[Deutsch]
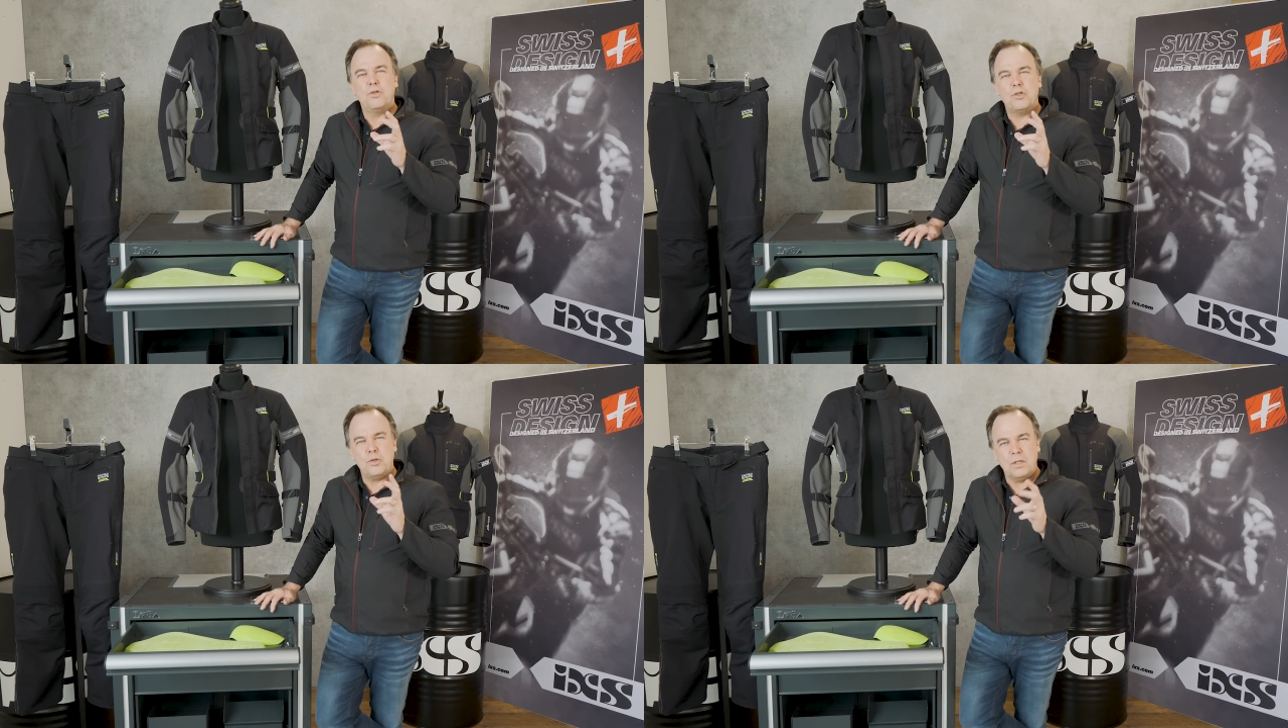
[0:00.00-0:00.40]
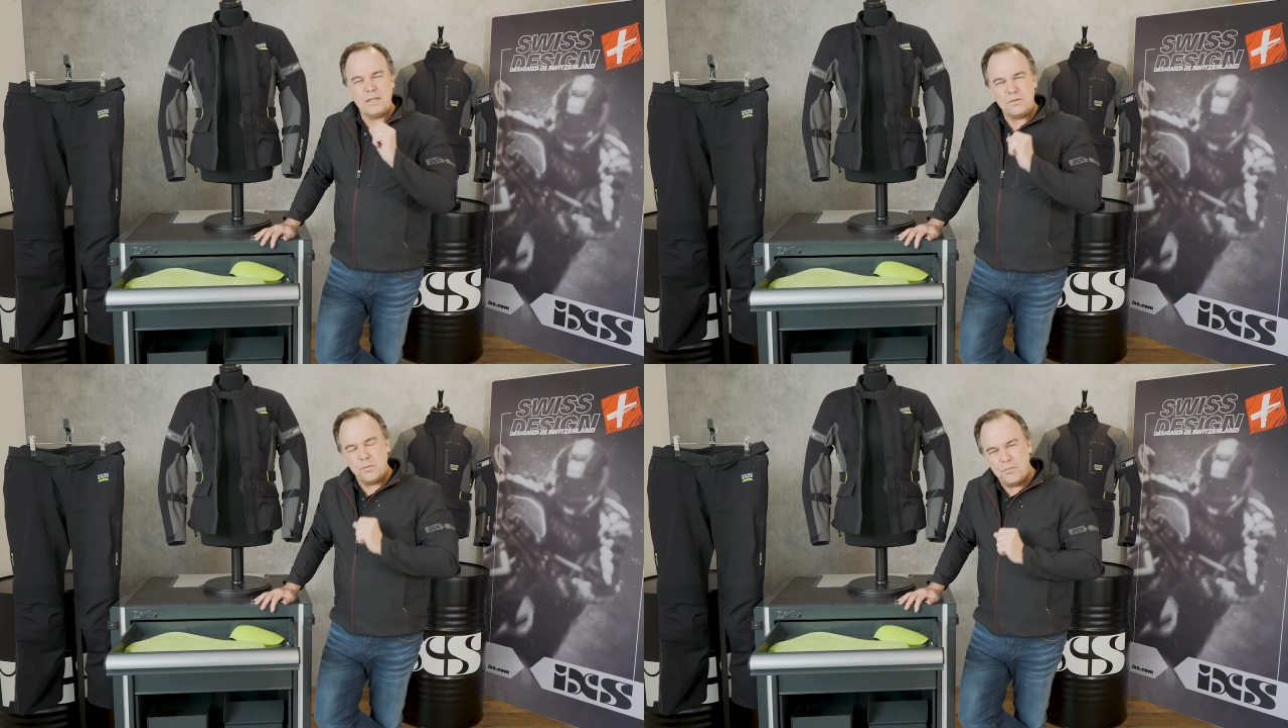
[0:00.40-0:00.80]
schon
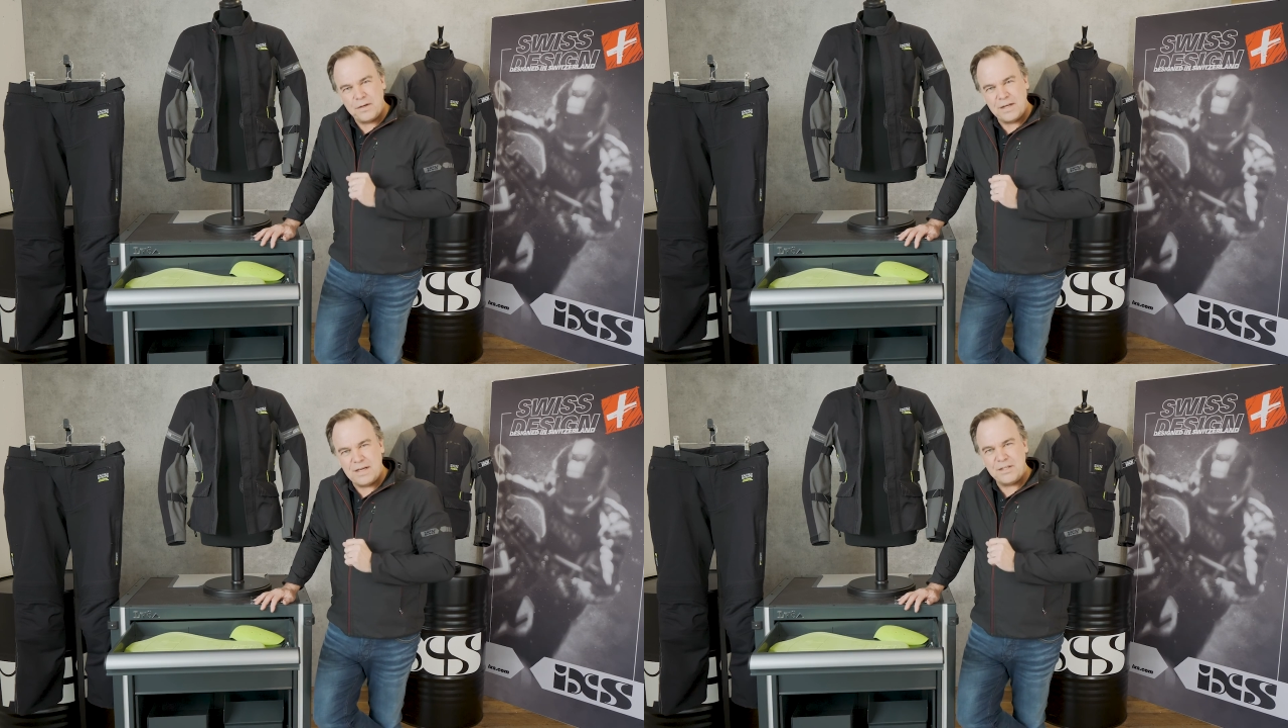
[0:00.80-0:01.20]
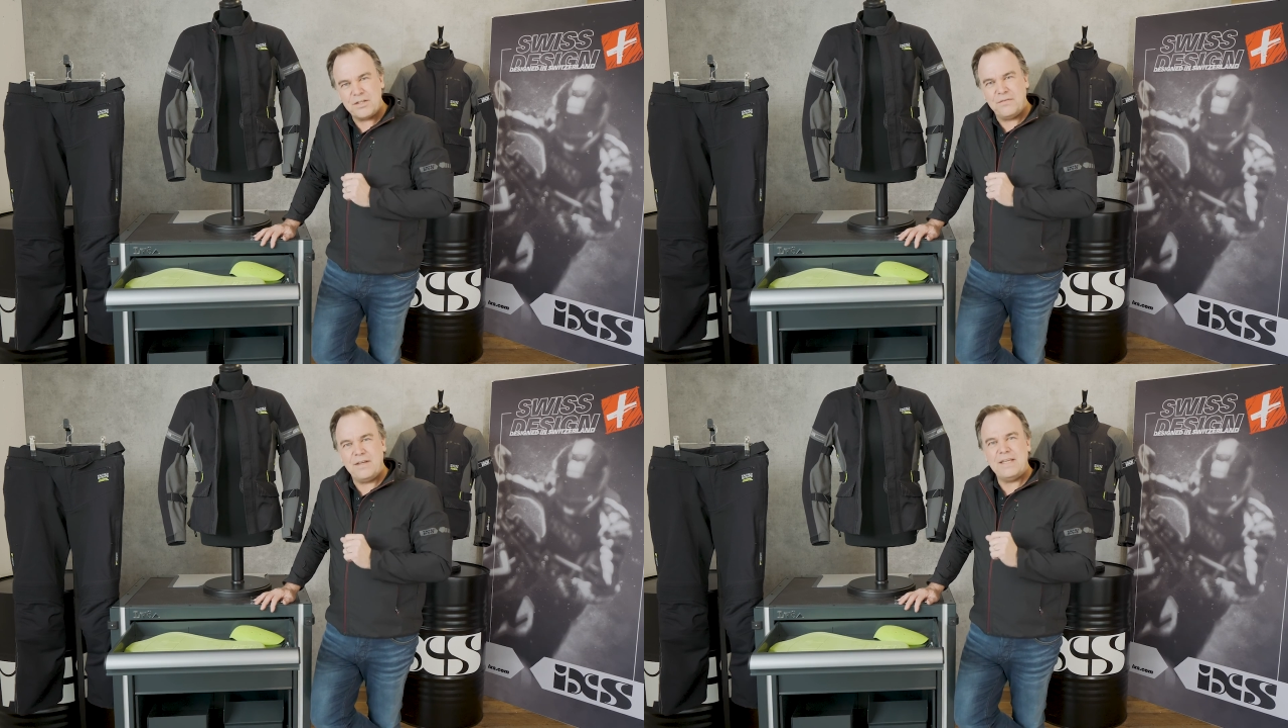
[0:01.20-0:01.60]
ganz umfangreich
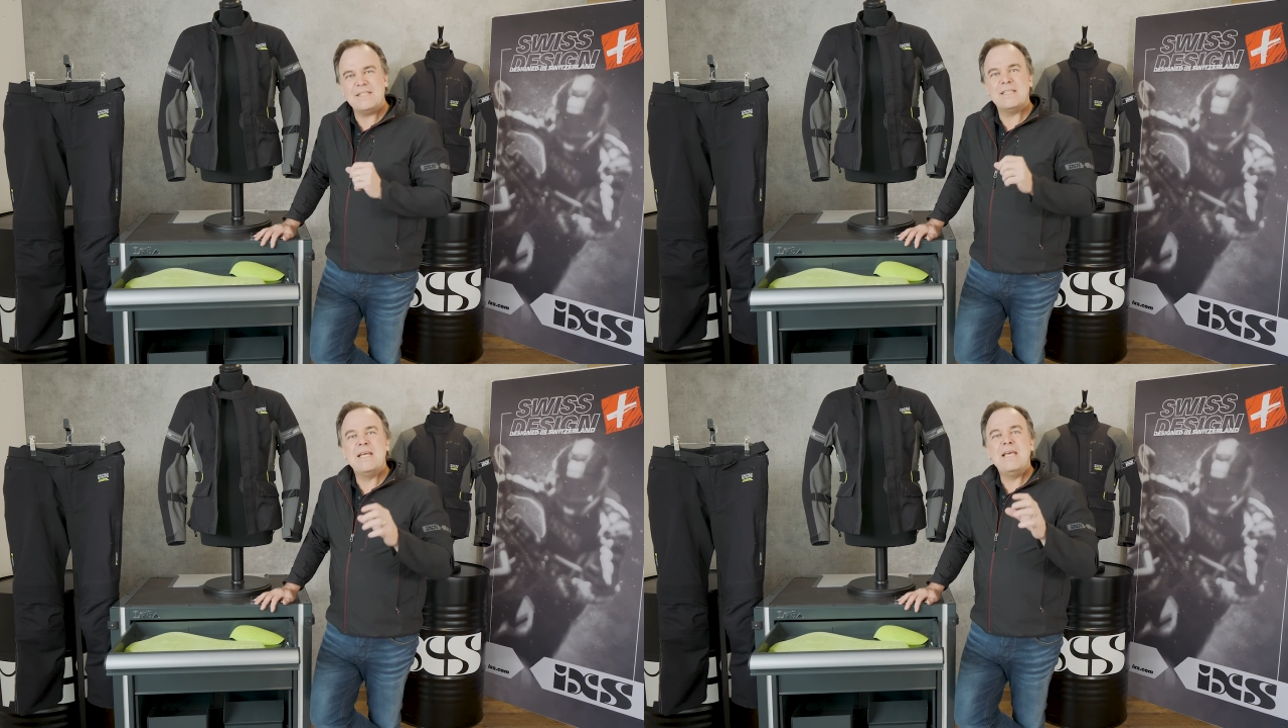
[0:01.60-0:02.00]
gewesen.